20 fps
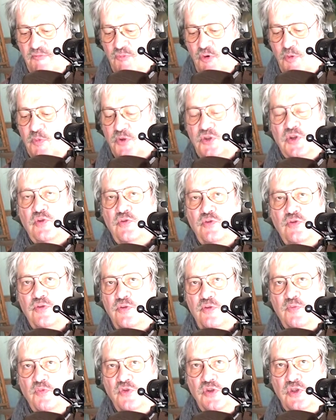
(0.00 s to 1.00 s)
Bon, c'est
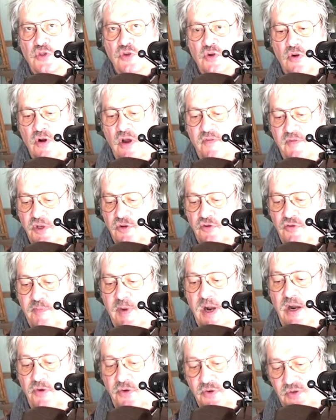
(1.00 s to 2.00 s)
une munition avec une
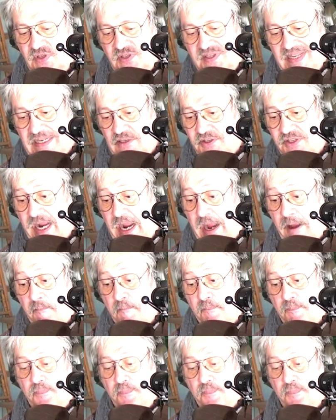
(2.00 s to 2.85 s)
balle de 150 grains.